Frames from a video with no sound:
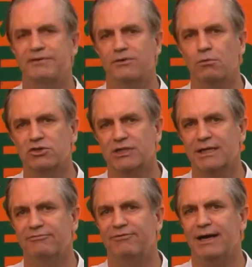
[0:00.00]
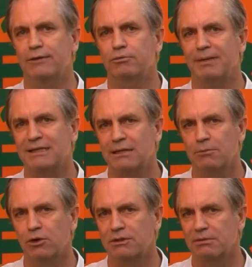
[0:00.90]
almoxarifado,
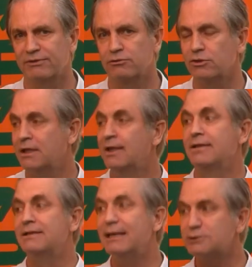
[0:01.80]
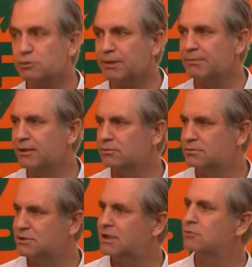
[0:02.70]
patrimônio da prefeitura, desde o primeiro
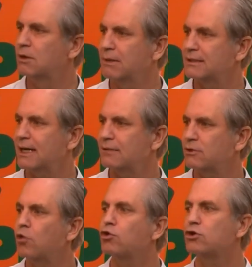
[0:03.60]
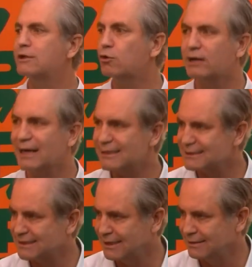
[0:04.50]
dia do meu mandato, é o coronel
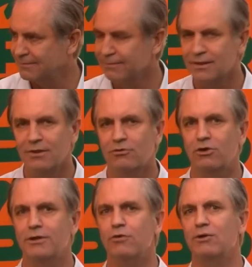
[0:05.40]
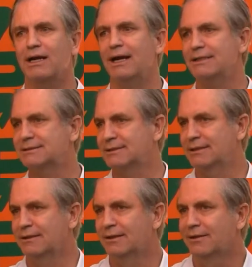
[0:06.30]
Karsten Coronel
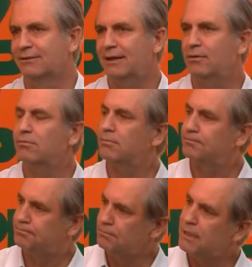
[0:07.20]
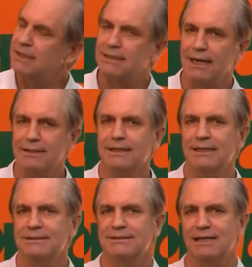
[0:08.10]
Karsten é um militar da
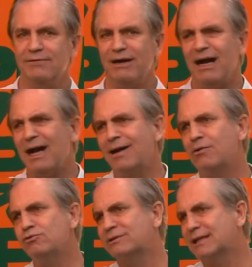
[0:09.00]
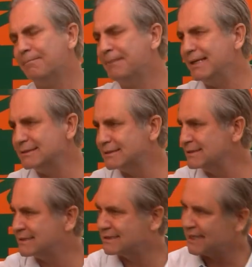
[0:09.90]
reserva altamente
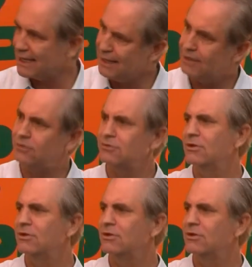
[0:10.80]
sério,